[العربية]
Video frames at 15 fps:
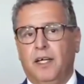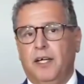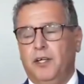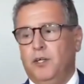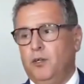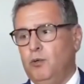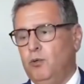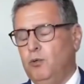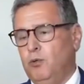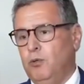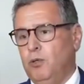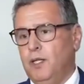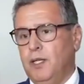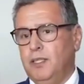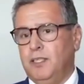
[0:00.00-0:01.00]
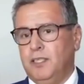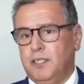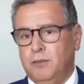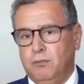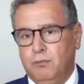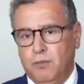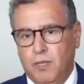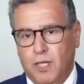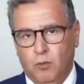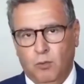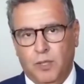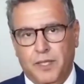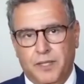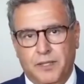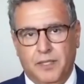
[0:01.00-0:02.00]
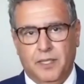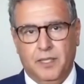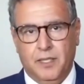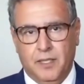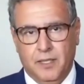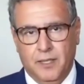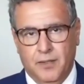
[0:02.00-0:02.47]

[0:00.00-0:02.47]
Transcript: انه غادي يتم اولا آه،